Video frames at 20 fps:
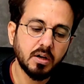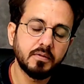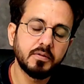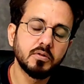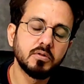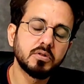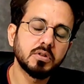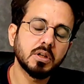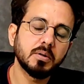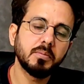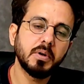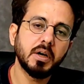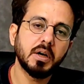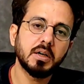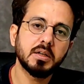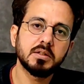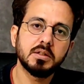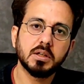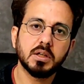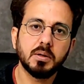फ्यूचर में
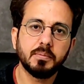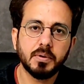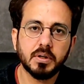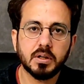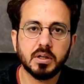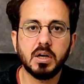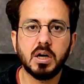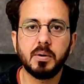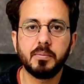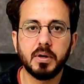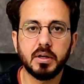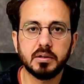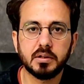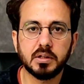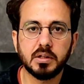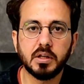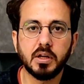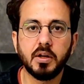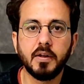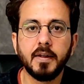हर जगह पर काम
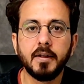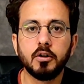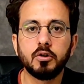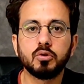आती है